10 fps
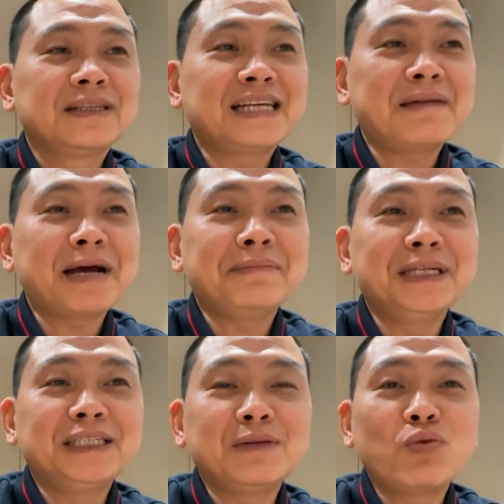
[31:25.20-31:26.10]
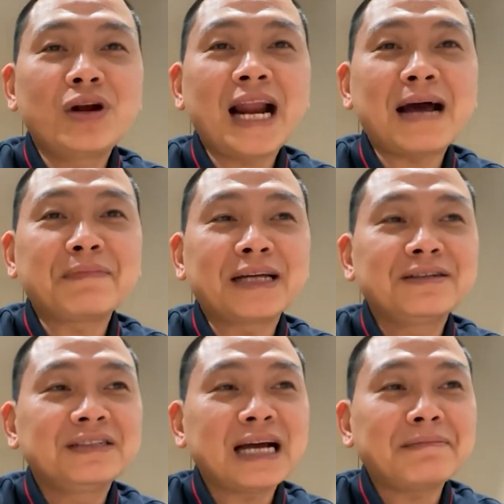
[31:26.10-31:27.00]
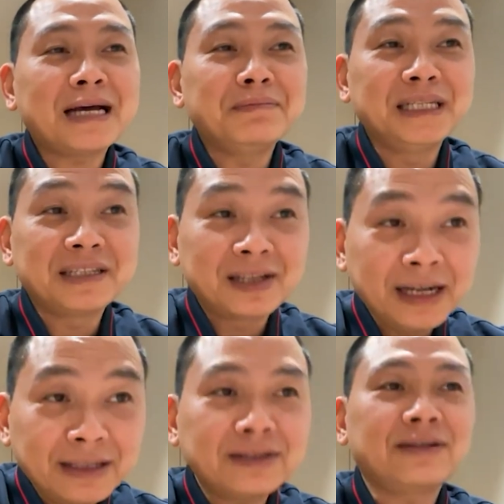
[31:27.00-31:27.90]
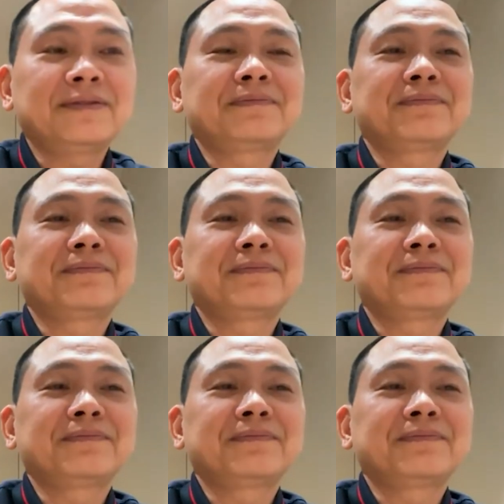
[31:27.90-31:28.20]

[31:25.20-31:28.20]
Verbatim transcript: Cha mẹ mình chỉ muốn làm cái thứ cha mẹ mình thích thôi.